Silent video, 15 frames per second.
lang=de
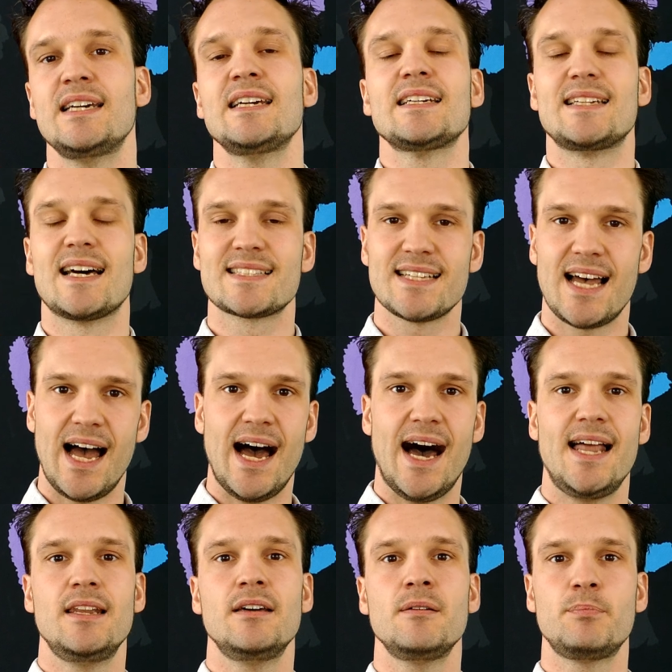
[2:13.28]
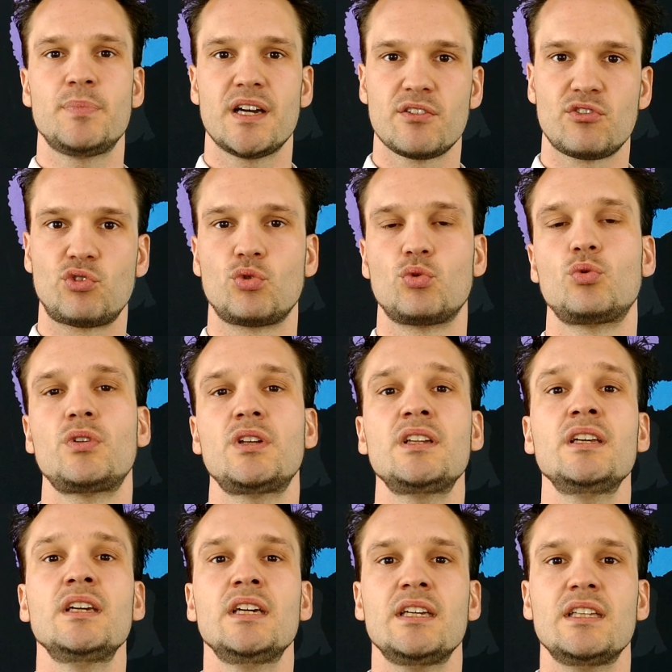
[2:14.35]
dass alle
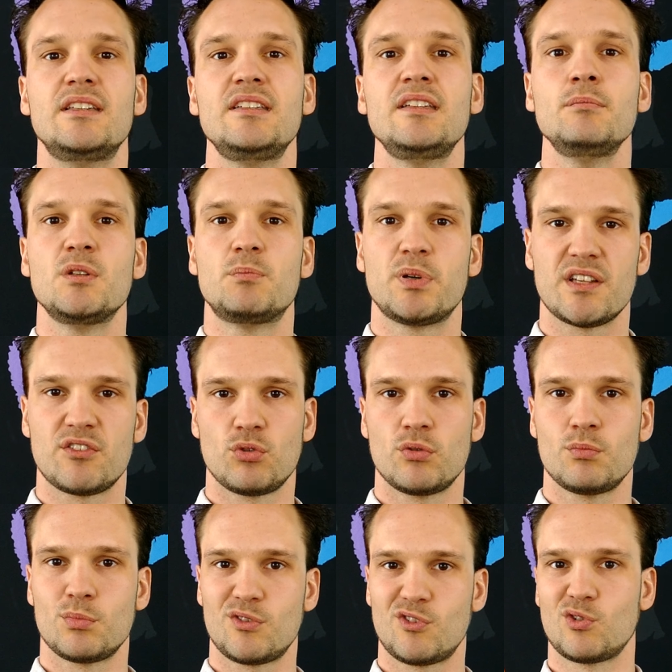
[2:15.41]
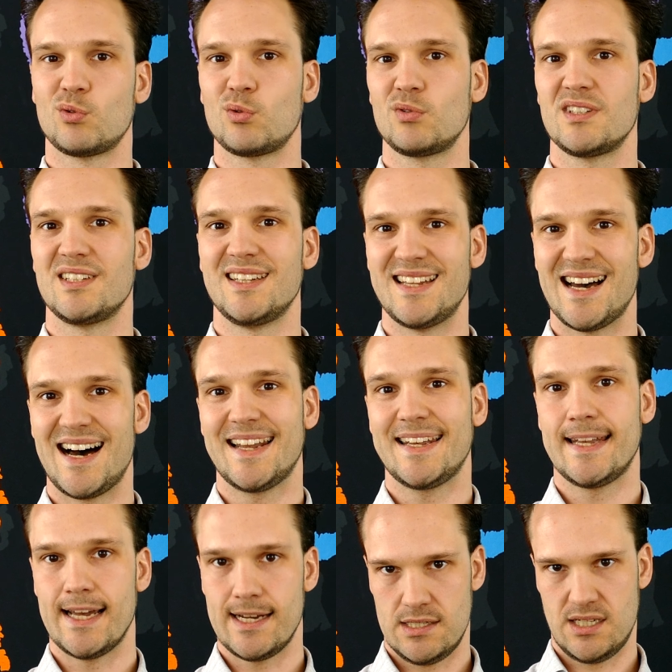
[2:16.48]
Personen, die mit personenbezogenen
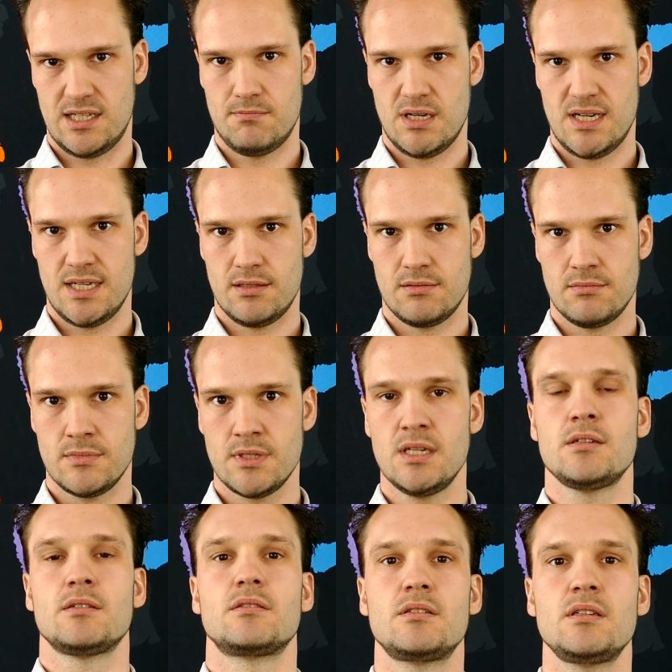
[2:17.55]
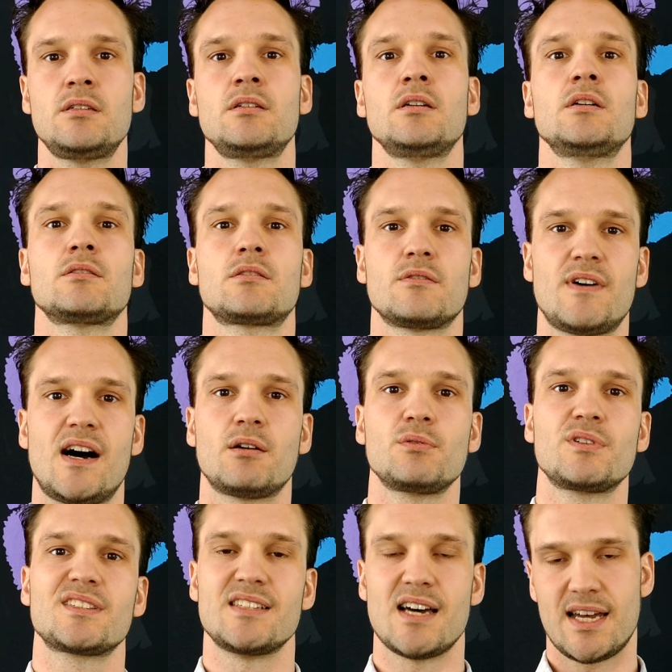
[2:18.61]
Daten arbeiten, sich zur Wahrung
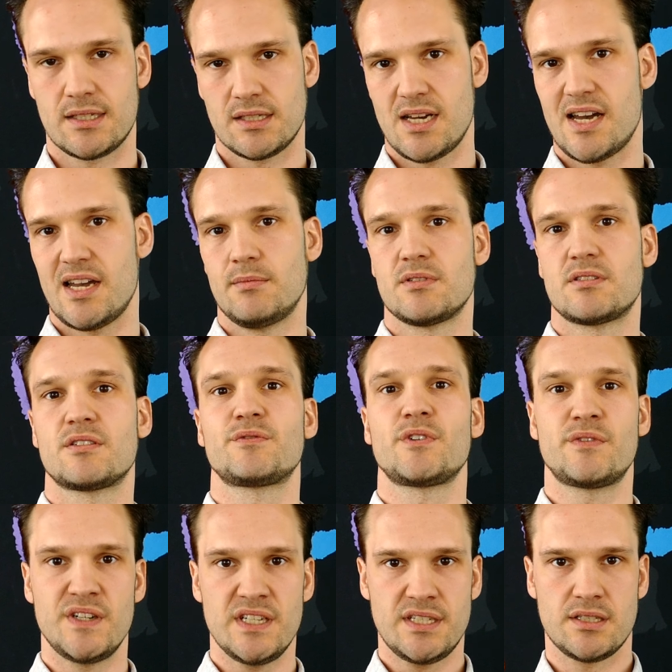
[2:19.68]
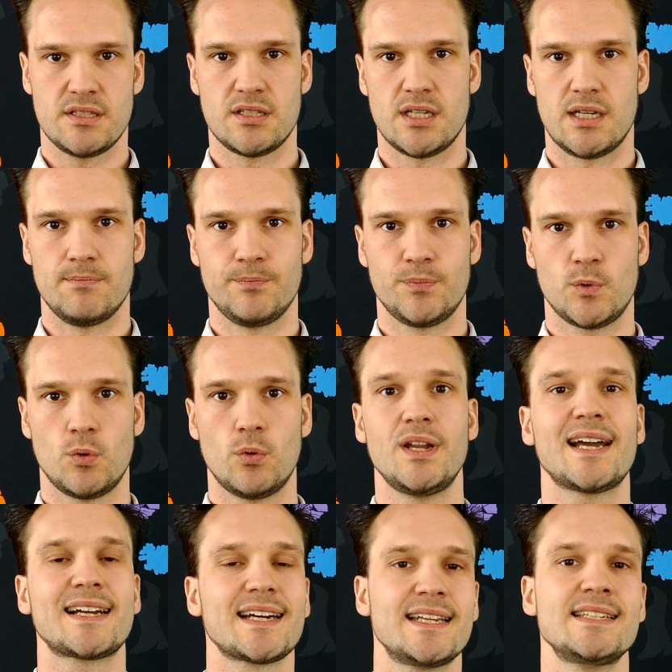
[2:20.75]
des Datengeheimnisses verpflichtet haben. Und
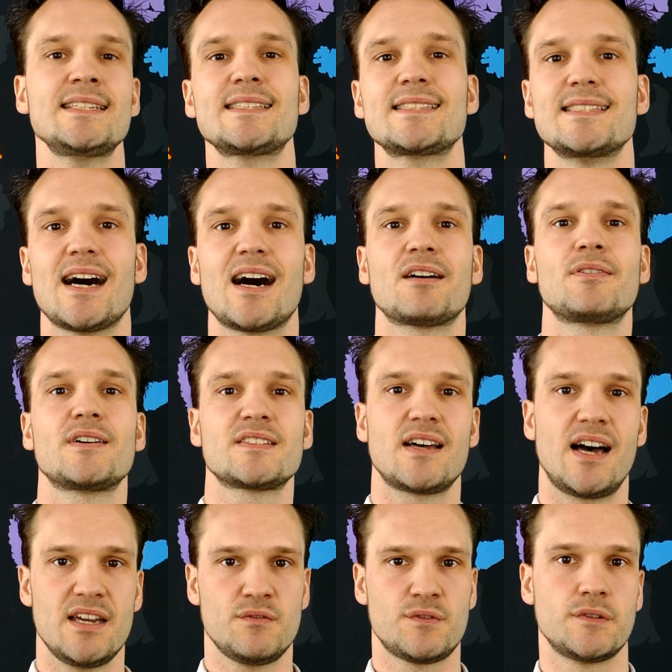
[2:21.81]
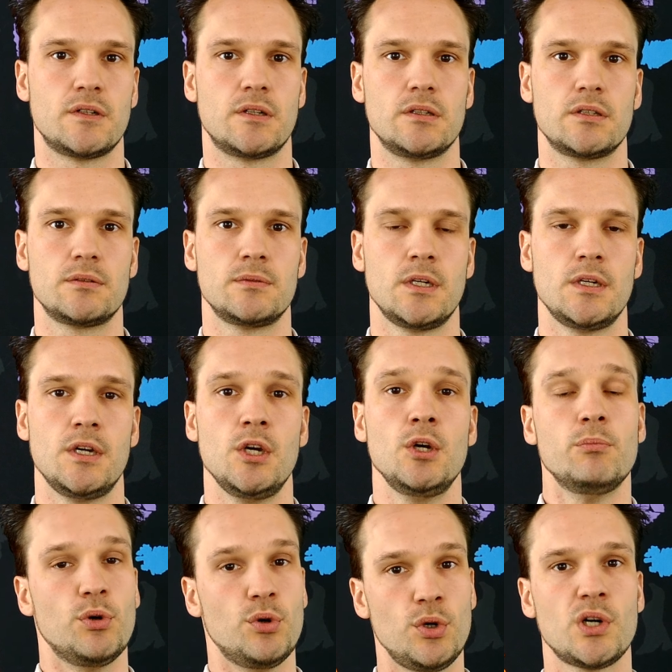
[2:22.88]
er kann diesen Nachweis einfordern.
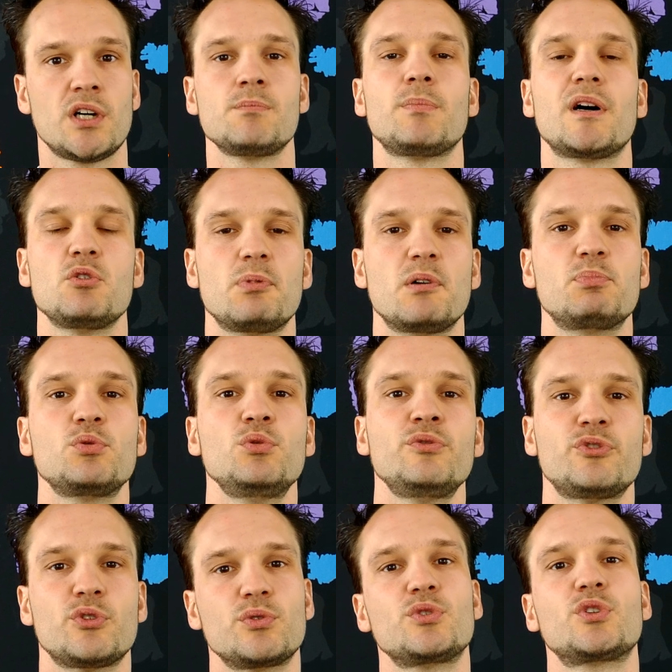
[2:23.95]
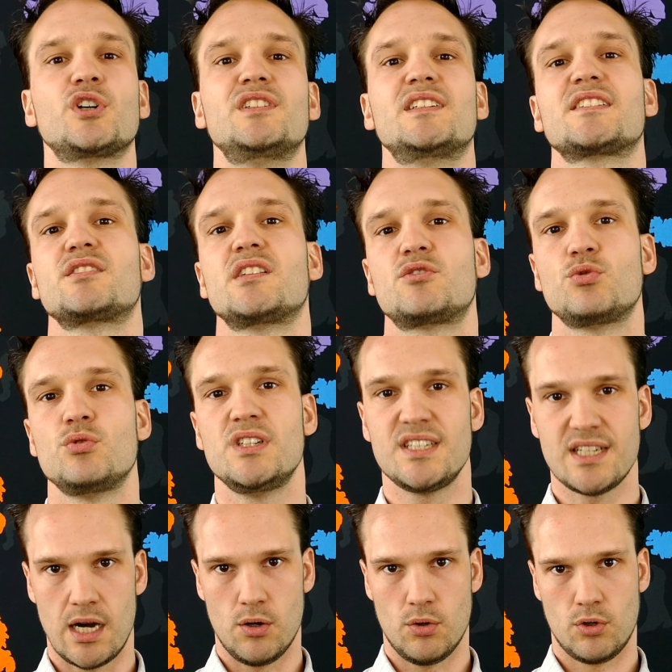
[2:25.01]
Behörden bei Überprüfungen können das natürlich
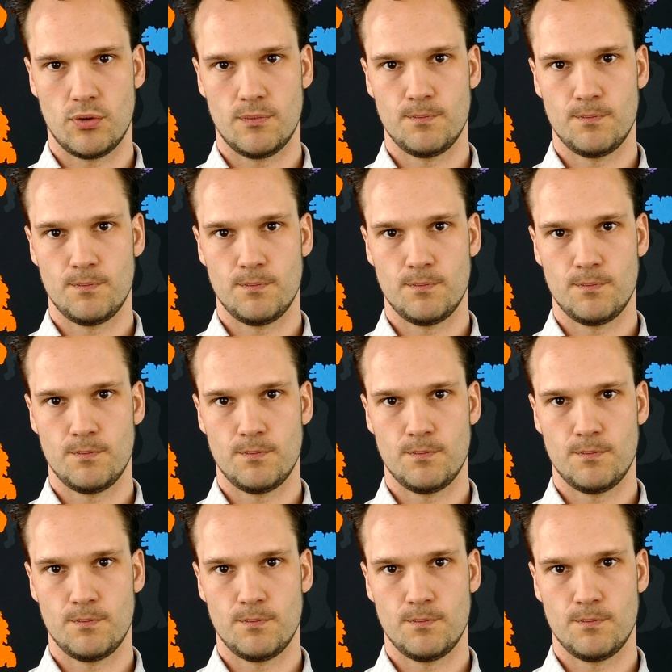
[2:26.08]
auch.